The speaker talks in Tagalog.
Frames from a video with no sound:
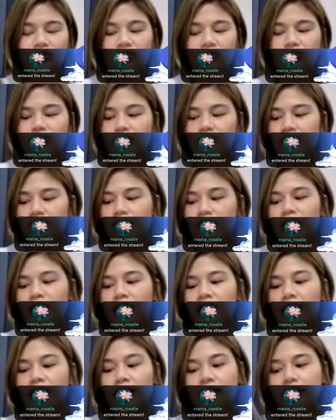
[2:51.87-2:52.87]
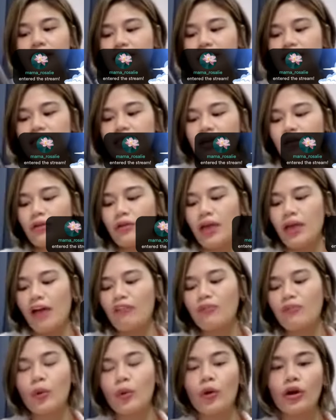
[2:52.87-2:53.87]
So, at least now we
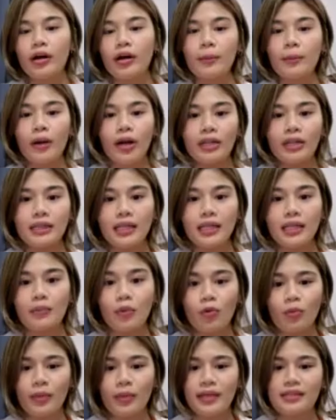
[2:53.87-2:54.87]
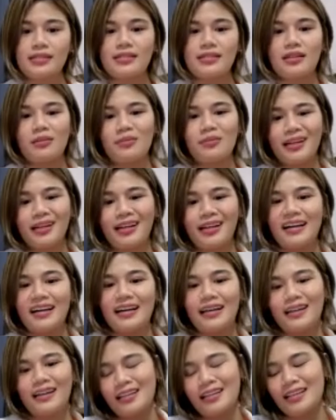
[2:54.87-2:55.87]
have more bonding moments kapag
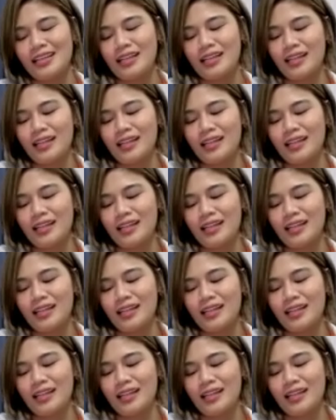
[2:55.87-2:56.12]
ka